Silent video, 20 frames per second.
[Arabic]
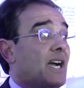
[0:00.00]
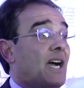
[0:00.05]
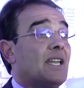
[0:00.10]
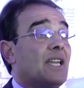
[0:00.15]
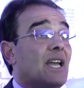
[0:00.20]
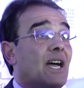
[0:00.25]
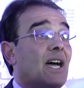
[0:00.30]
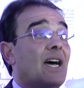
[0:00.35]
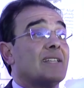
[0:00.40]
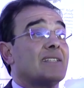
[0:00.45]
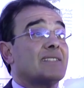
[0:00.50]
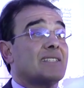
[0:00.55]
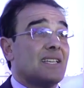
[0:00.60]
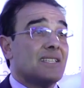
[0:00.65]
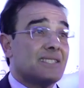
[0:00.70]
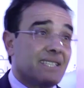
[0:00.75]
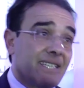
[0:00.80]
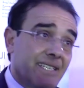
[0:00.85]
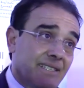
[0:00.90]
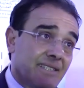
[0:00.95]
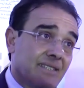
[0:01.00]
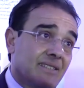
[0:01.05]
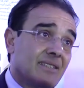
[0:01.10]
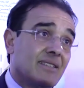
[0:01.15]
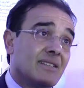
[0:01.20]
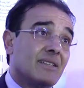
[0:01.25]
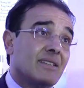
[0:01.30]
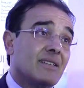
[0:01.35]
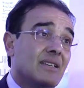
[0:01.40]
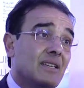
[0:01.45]
على التحصين
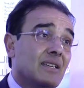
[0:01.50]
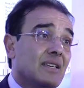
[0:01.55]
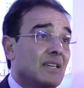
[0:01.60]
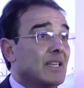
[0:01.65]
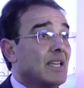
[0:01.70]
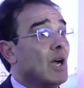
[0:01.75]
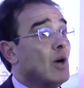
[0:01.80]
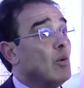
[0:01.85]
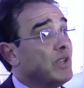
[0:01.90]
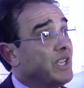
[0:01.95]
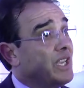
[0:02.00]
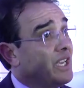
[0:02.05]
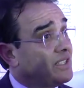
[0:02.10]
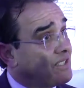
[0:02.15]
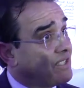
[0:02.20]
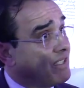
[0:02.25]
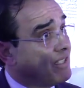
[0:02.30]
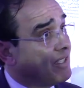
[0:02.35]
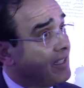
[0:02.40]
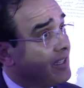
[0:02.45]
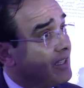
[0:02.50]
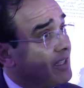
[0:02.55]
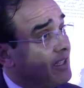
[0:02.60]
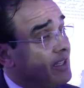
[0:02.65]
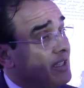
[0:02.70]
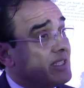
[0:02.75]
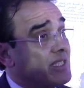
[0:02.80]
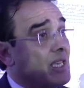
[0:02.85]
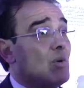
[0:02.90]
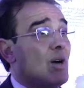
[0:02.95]
الهوياتي
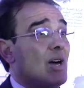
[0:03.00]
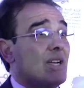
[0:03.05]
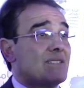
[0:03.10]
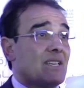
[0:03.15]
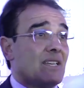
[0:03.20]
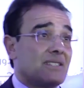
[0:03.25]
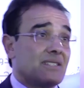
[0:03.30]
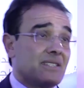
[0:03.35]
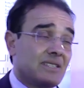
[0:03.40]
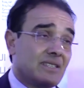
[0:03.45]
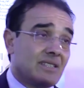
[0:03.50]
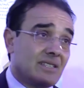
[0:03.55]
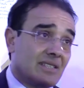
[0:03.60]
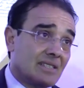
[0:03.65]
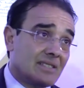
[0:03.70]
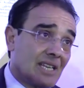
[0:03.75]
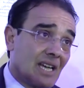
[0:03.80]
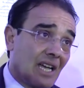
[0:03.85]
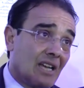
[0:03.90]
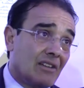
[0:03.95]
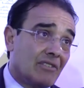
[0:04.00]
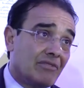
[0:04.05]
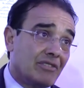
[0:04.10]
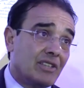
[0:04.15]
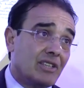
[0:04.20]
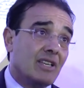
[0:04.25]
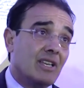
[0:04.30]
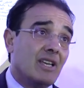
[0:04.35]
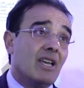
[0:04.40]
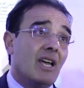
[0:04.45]
سواء التحصين
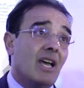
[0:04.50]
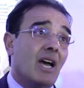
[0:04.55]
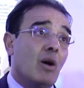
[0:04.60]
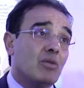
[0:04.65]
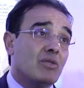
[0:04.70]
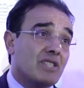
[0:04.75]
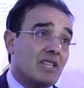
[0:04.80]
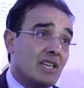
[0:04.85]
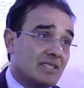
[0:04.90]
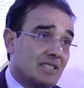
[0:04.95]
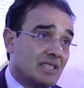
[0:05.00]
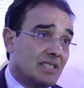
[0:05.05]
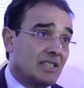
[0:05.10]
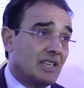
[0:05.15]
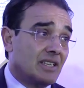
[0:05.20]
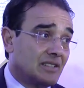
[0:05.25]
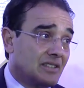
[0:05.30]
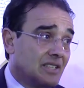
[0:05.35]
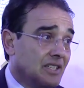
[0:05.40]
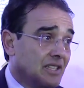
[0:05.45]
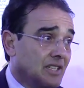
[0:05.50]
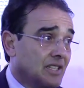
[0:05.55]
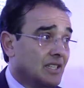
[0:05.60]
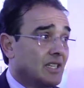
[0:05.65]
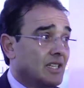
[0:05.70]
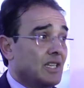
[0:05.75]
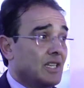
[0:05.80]
الثقافي أو التحصين الديني